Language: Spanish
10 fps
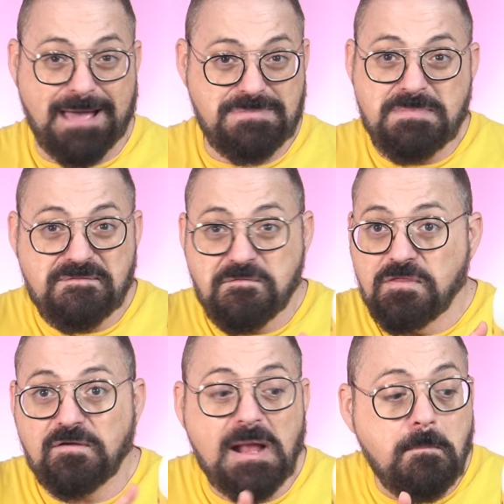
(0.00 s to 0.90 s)
A mí me
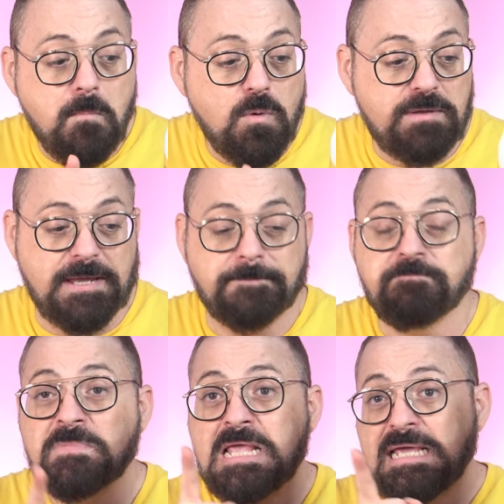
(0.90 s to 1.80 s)
funciona muy bien.
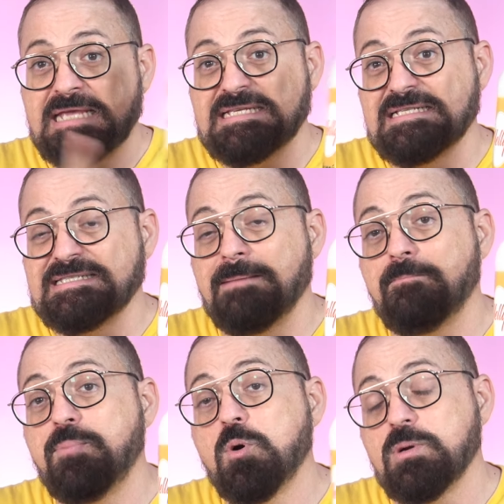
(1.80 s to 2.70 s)
Es el
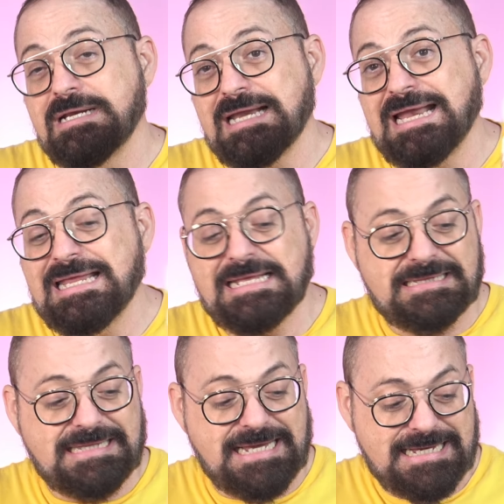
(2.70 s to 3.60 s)
champú Nelly
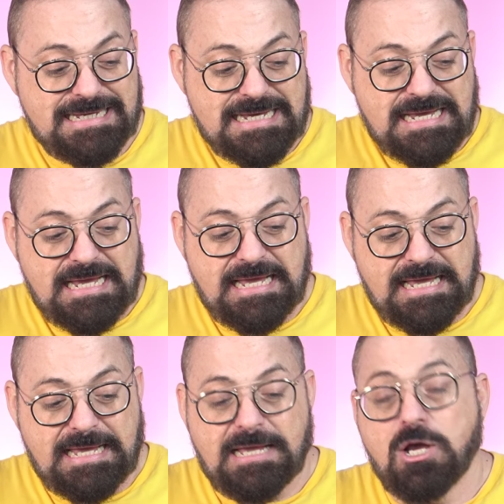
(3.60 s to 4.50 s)
de
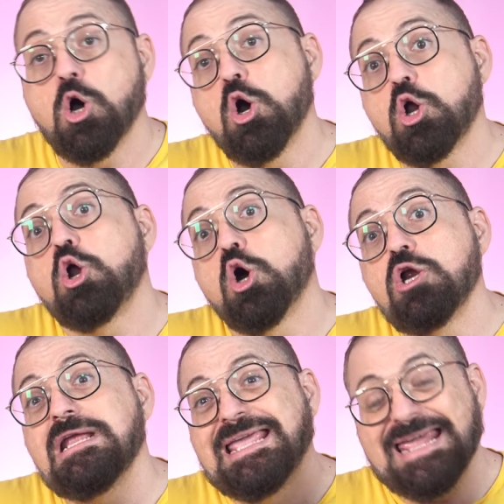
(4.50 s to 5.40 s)
eh, O
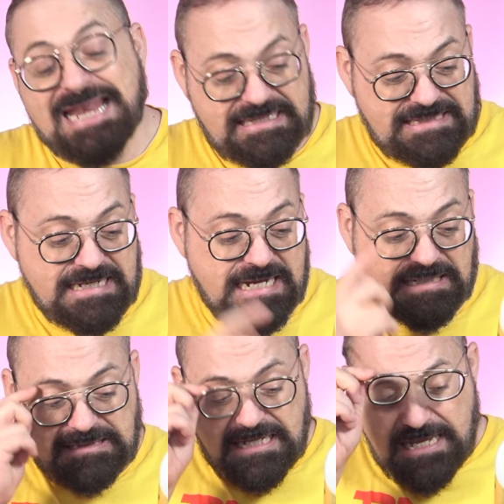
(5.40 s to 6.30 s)
con
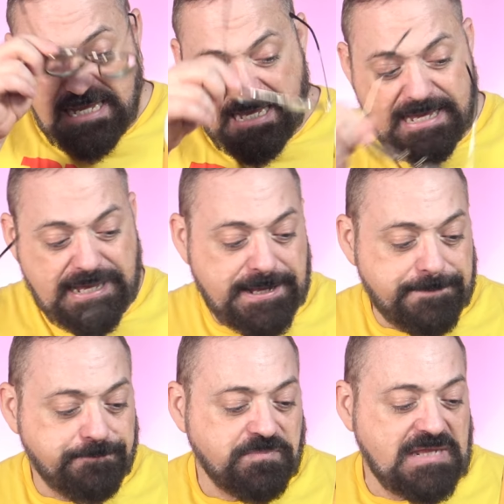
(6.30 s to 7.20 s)
queratina.
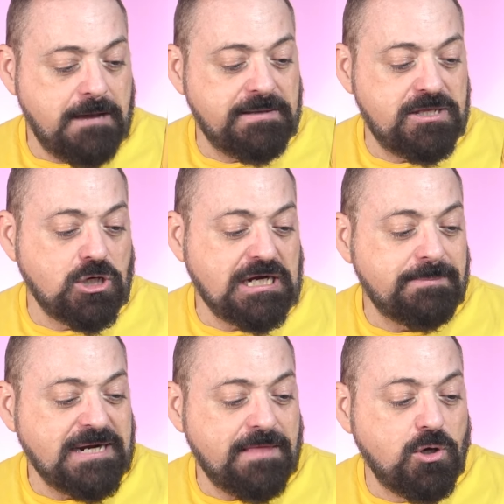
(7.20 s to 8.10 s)
Em, cabello
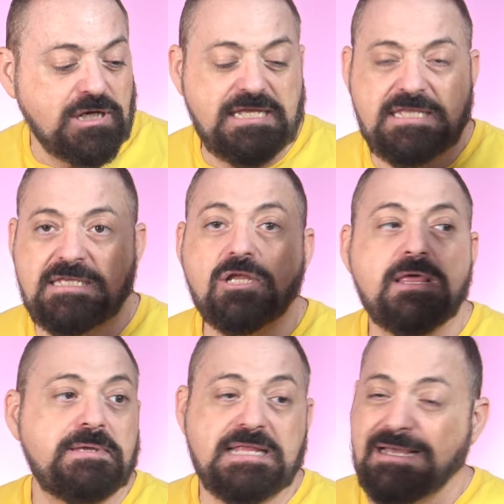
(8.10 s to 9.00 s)
reparador y lleno
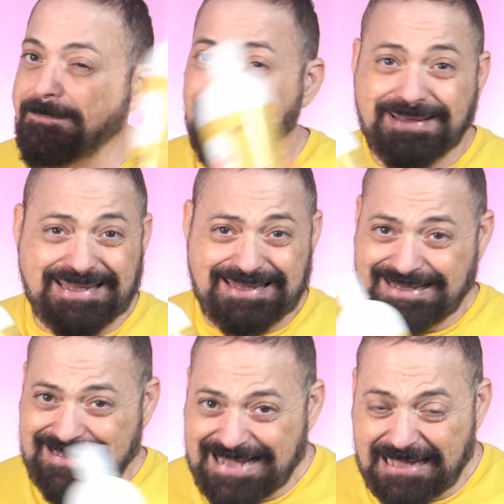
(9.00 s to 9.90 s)
de vida. Me
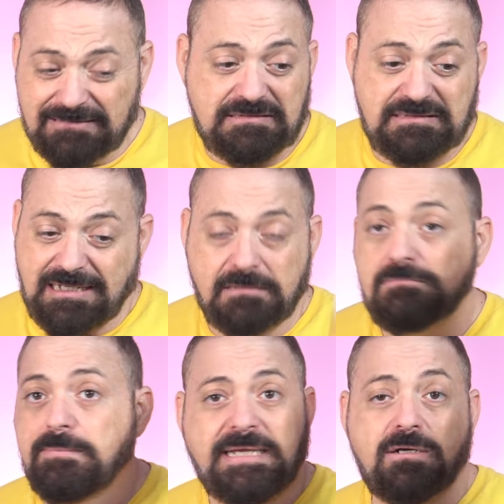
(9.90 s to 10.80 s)
encanta.
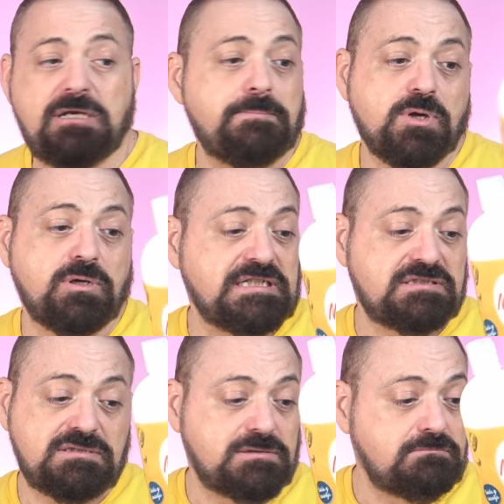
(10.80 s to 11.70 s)
Me lo limpio con
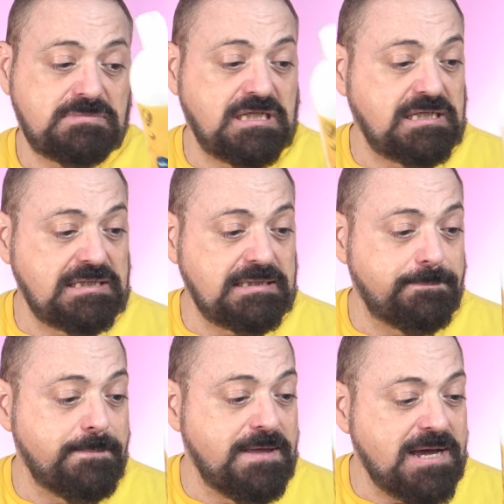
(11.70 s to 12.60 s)
esto.
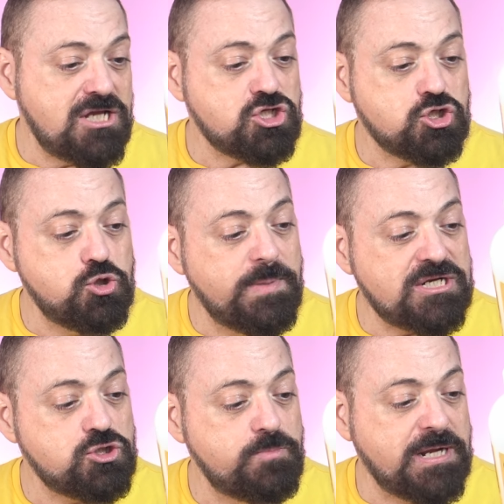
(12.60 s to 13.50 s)
Eh, me va
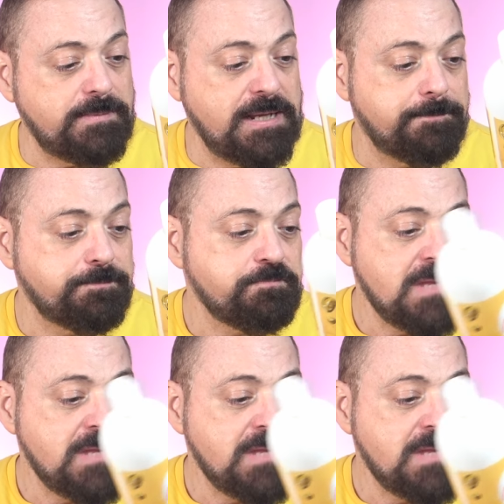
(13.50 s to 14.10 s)
súper, súper bien.